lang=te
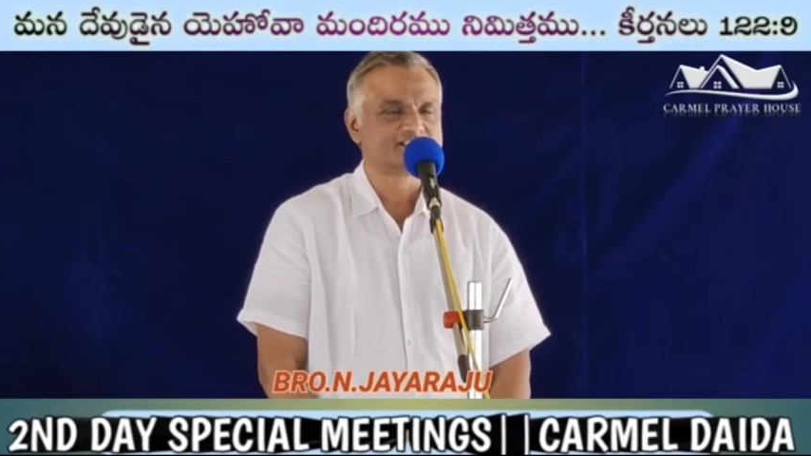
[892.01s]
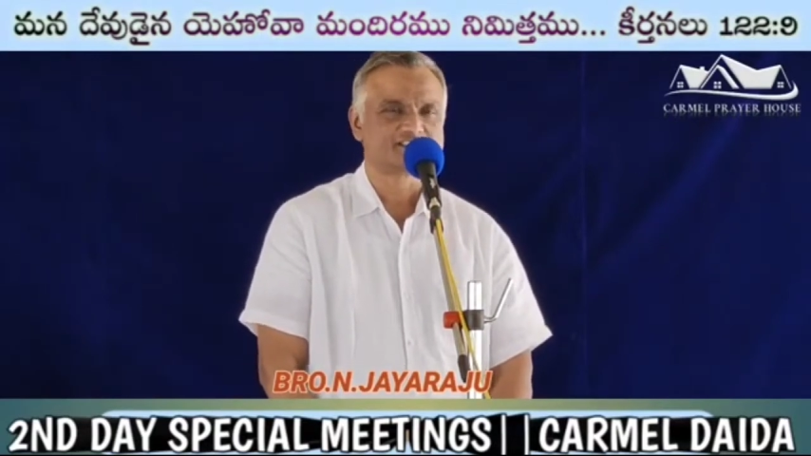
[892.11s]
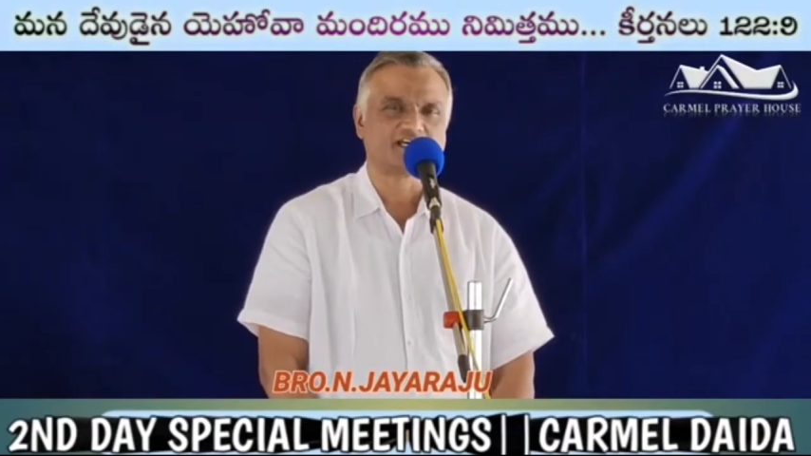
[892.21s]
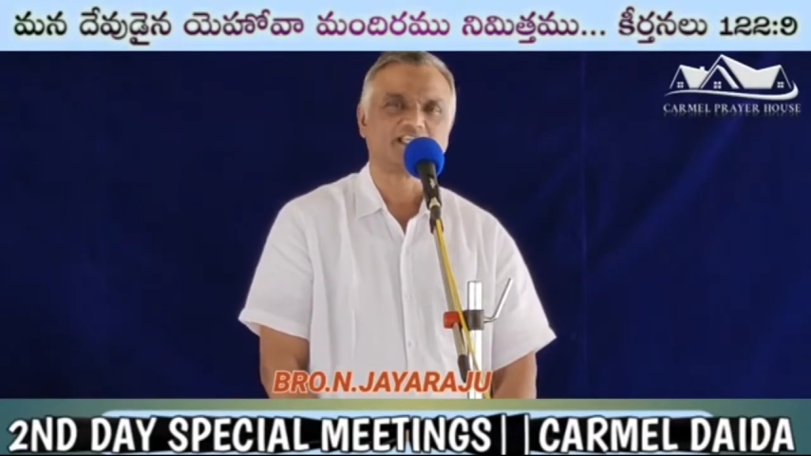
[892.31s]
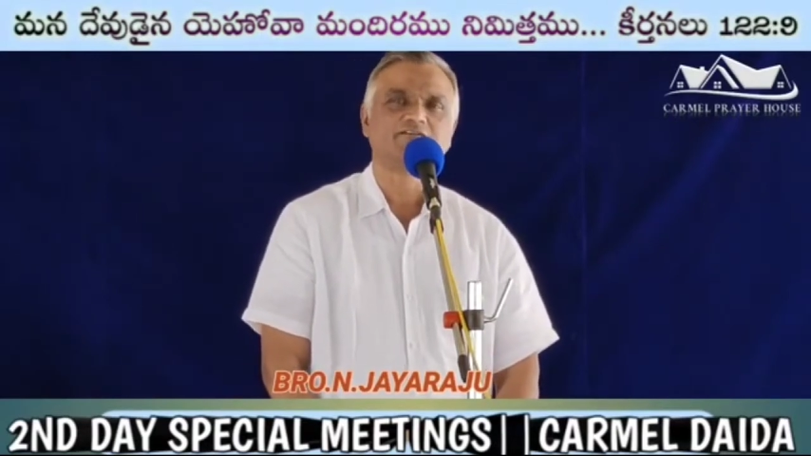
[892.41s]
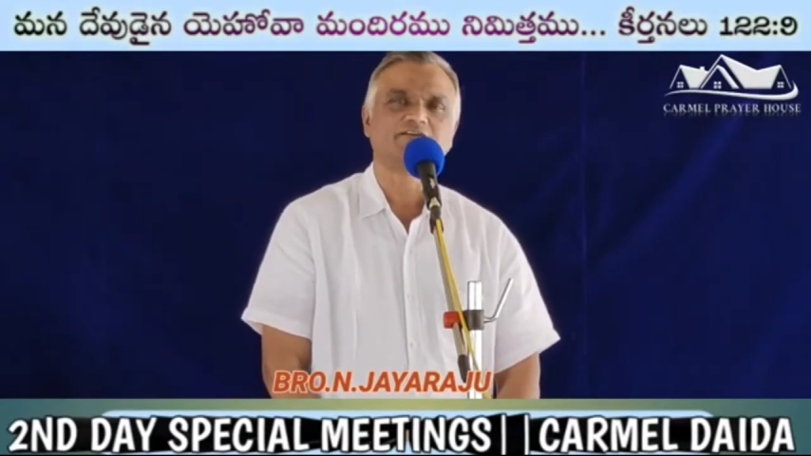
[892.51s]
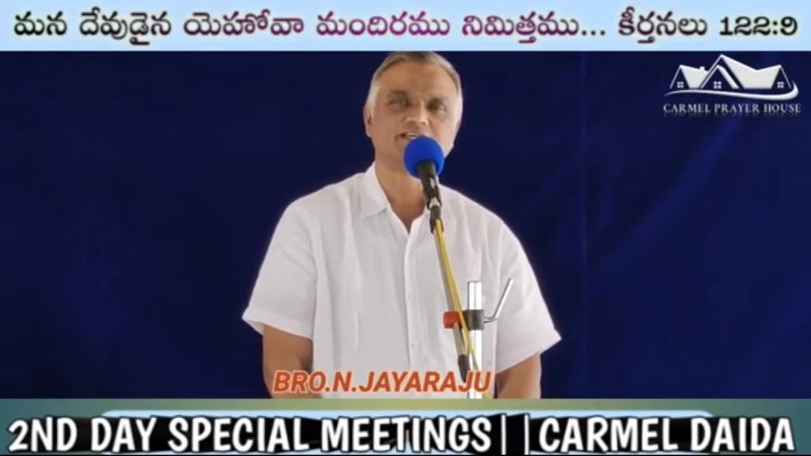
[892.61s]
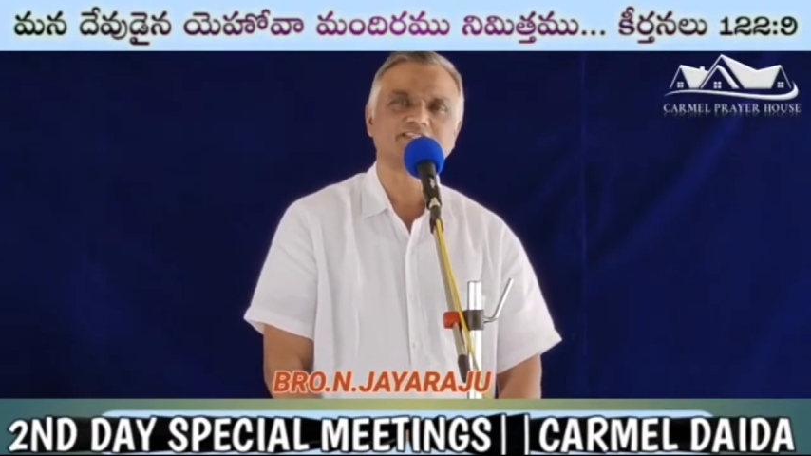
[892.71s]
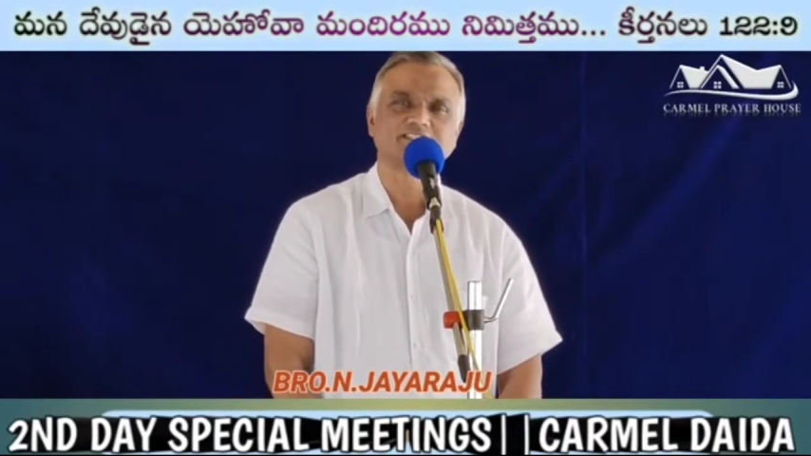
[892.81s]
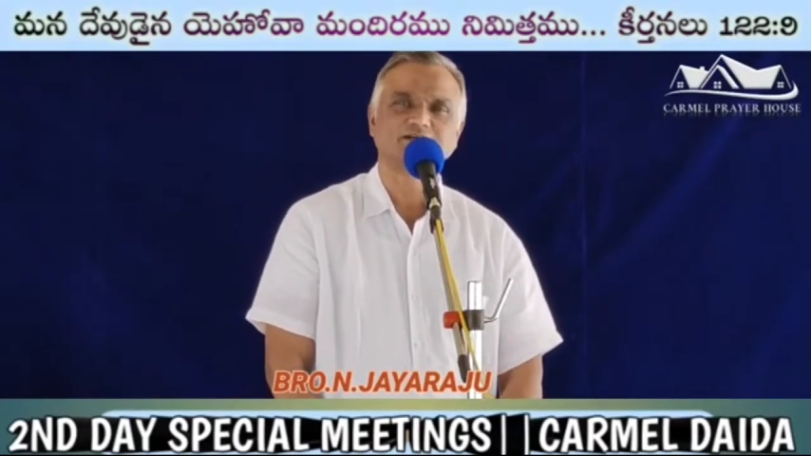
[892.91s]
చాలా
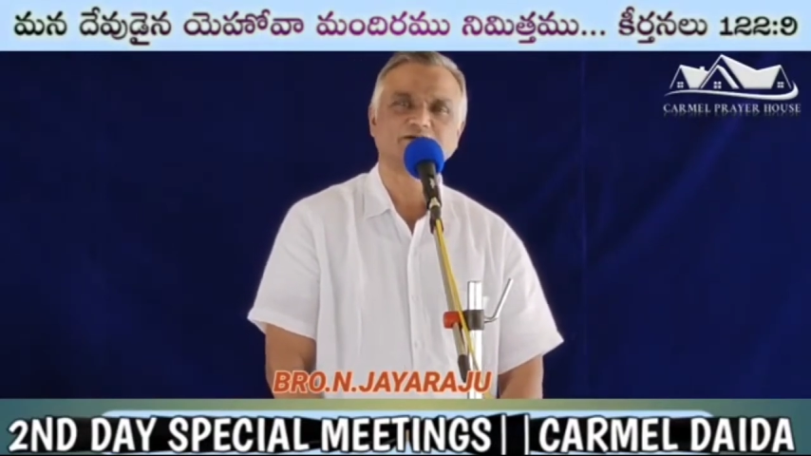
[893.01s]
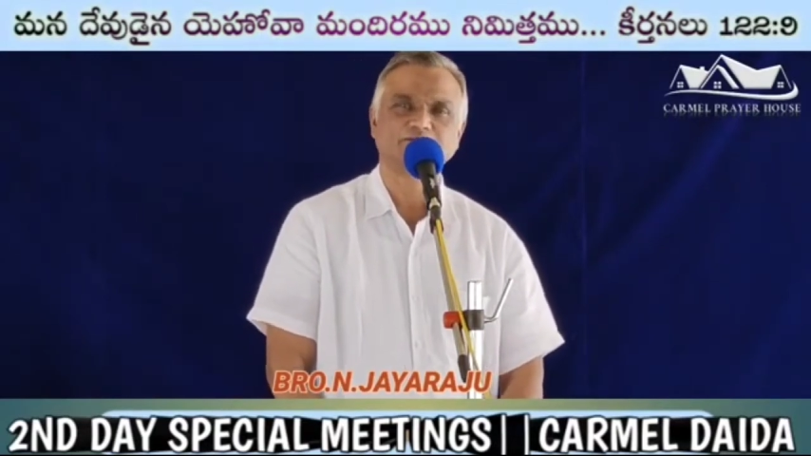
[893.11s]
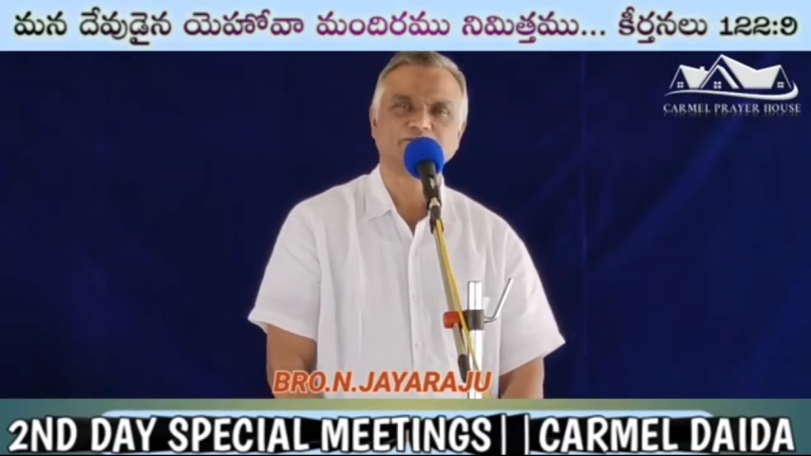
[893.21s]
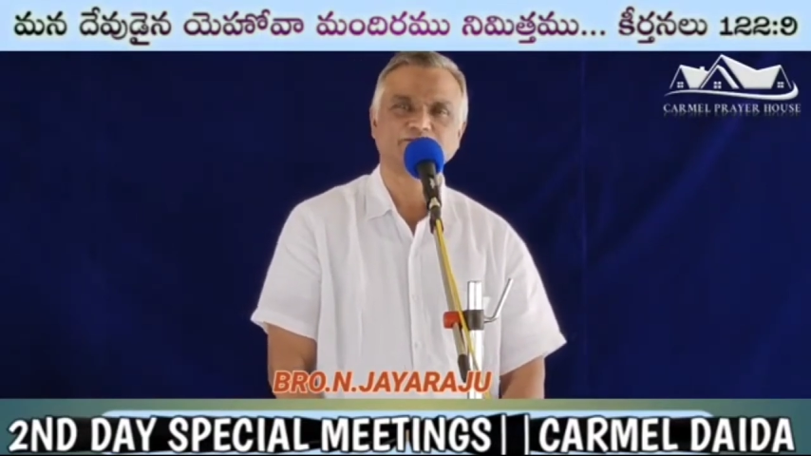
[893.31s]
వాస్తవం